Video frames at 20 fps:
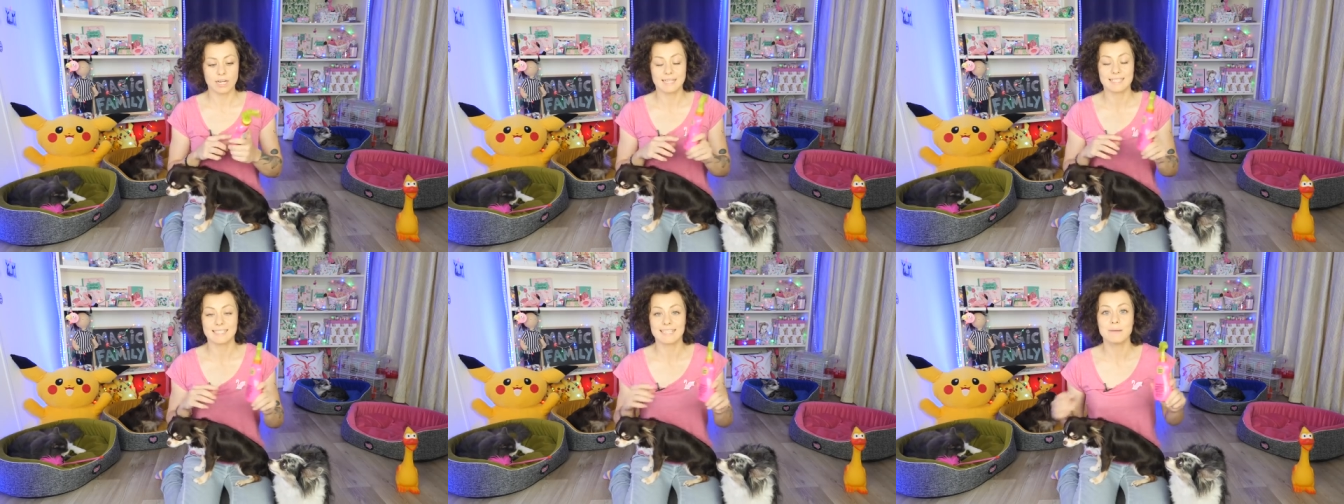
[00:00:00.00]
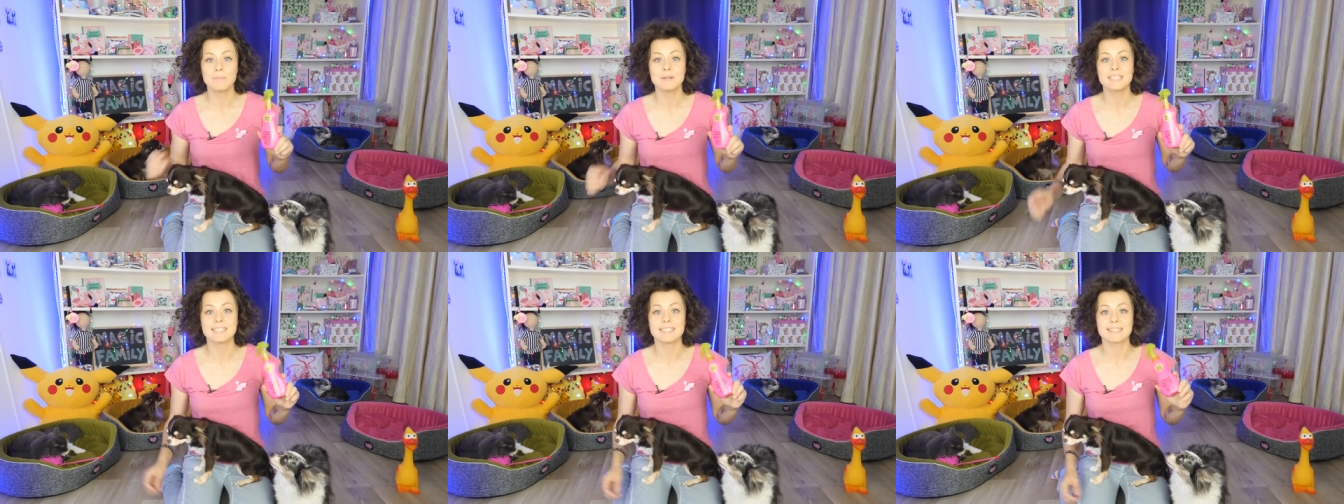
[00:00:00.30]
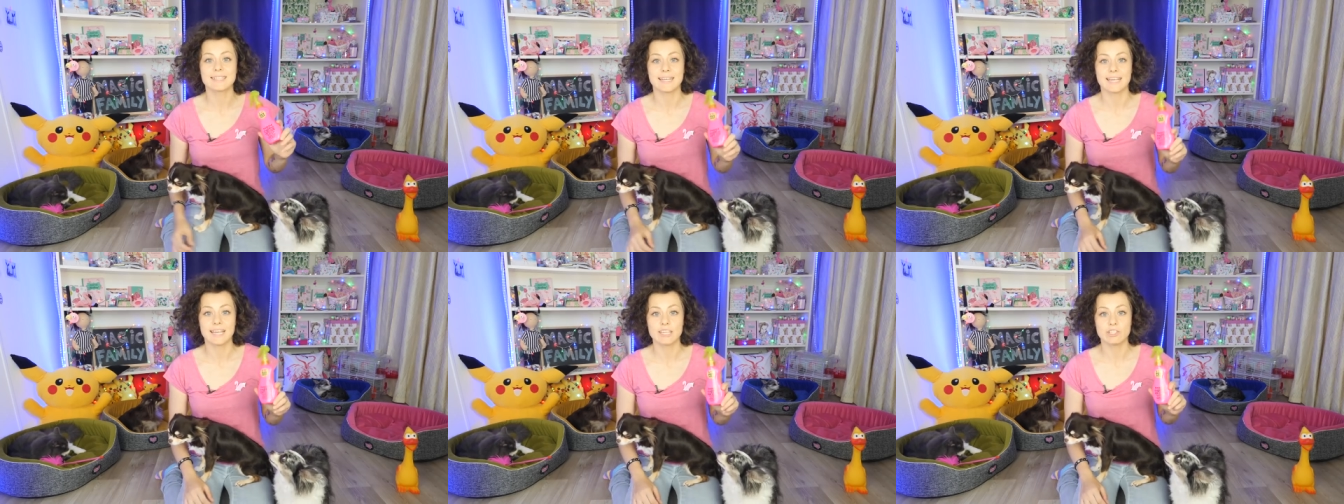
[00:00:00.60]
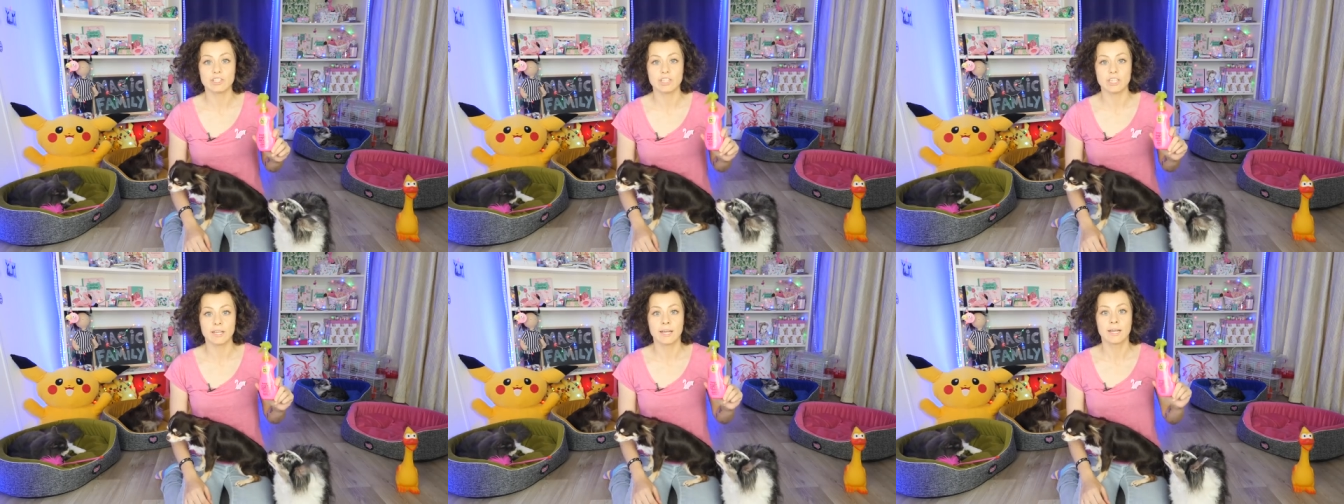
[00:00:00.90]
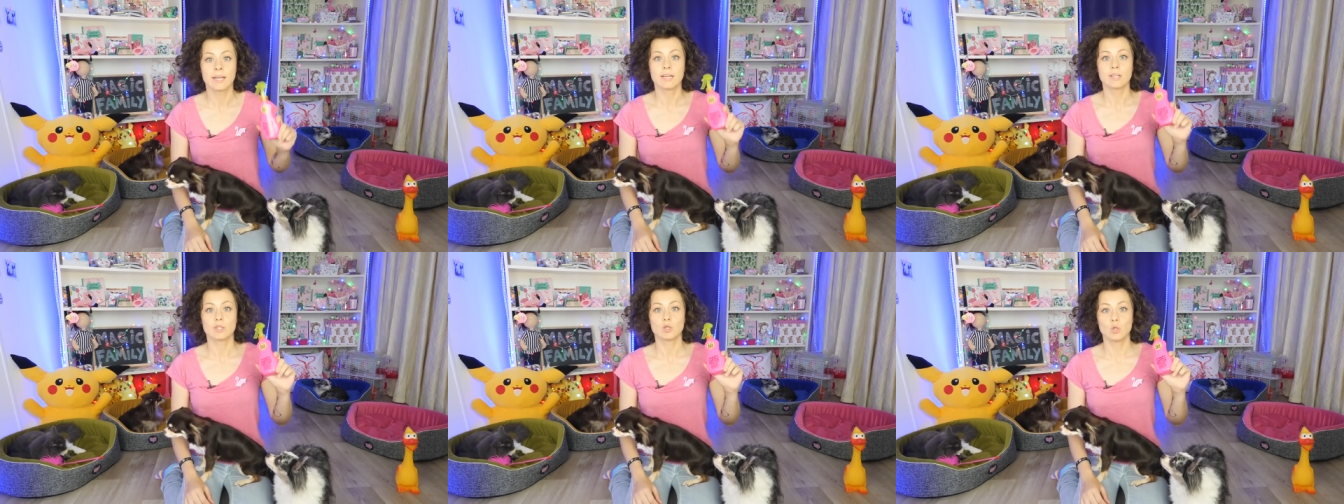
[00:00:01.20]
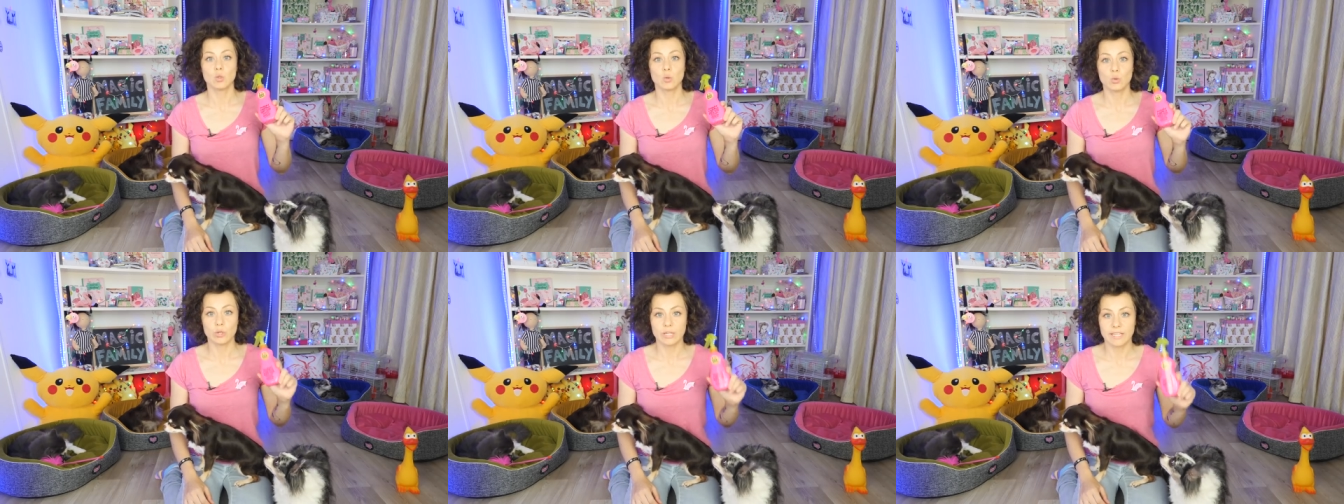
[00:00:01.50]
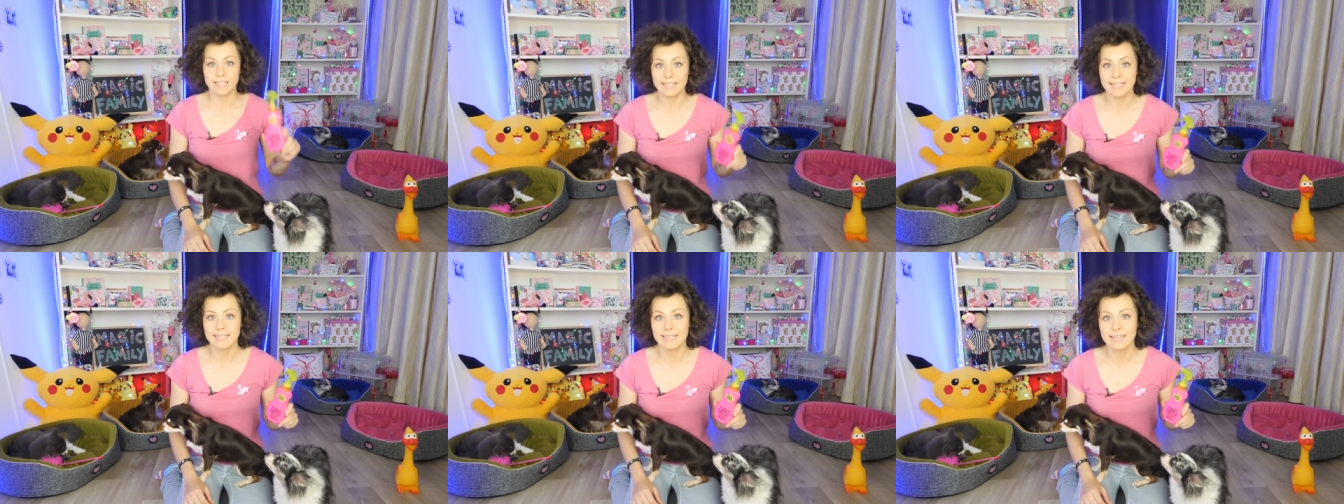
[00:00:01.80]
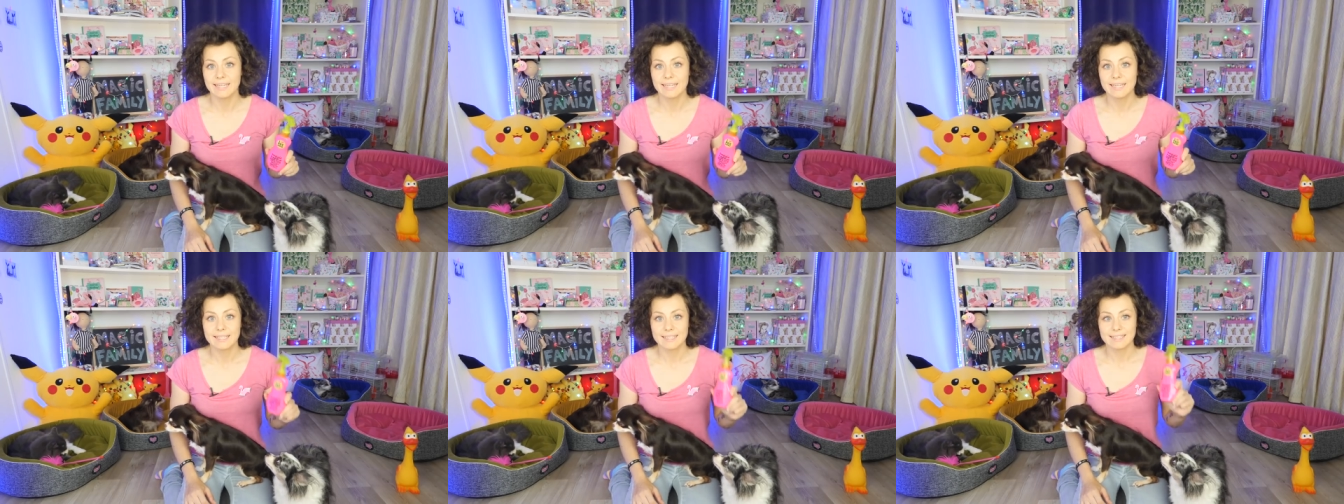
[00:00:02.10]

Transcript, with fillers: а самые настоящие духи.